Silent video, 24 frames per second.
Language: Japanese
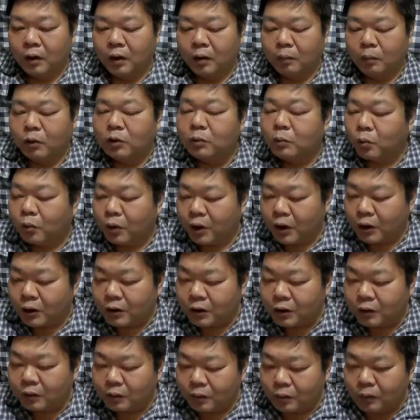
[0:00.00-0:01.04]
えー、もしもこれやっ
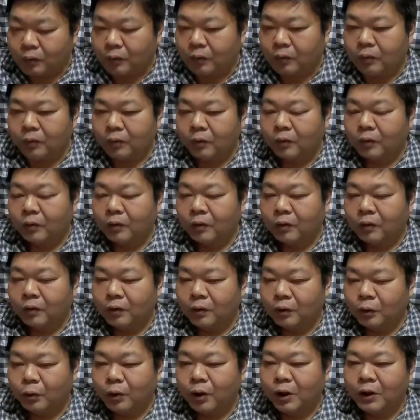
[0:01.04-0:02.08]
ちゃうと
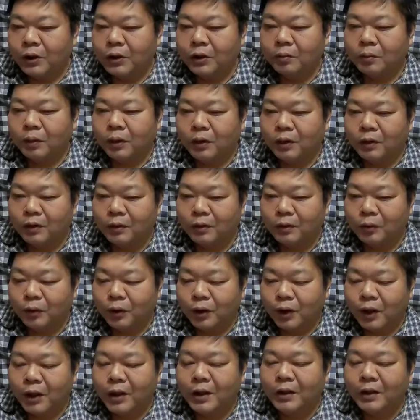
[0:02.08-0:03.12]
それが一番の
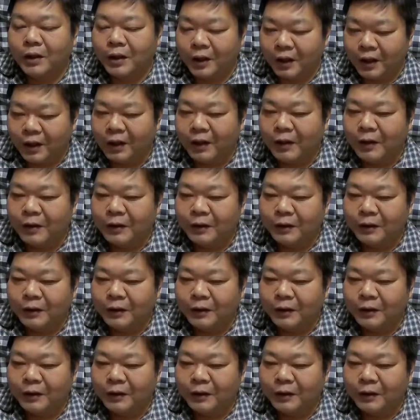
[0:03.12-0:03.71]
原因で